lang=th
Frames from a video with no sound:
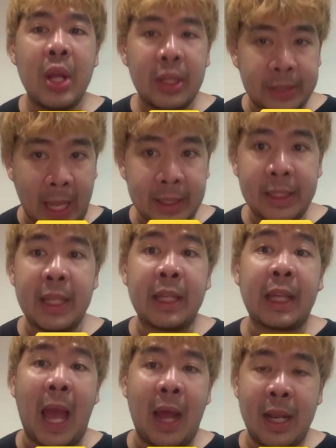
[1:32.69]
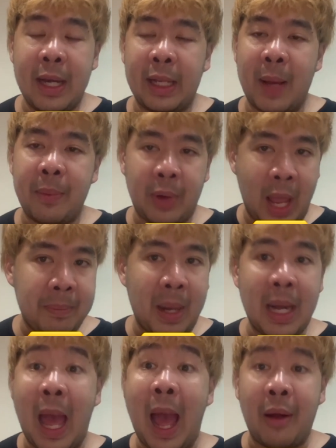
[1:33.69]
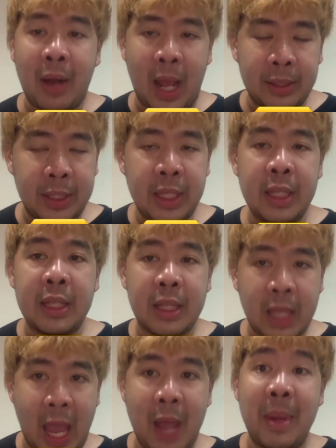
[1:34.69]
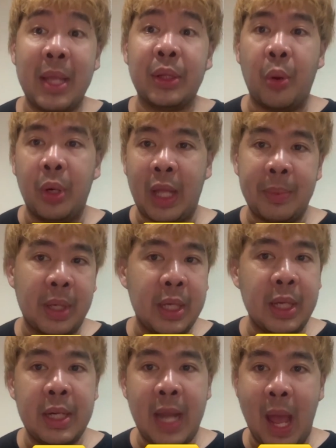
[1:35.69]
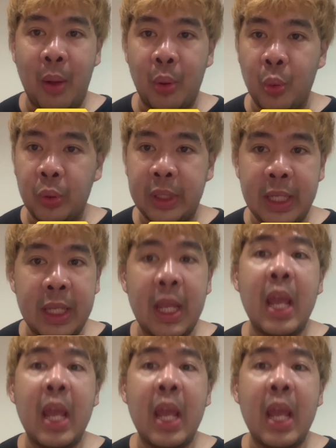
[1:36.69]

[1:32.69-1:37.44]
แท็กติกการเล่นนะครับ แระปัญหาหลักที่แก้ไม่ตกนะครับคือแนวลุกที่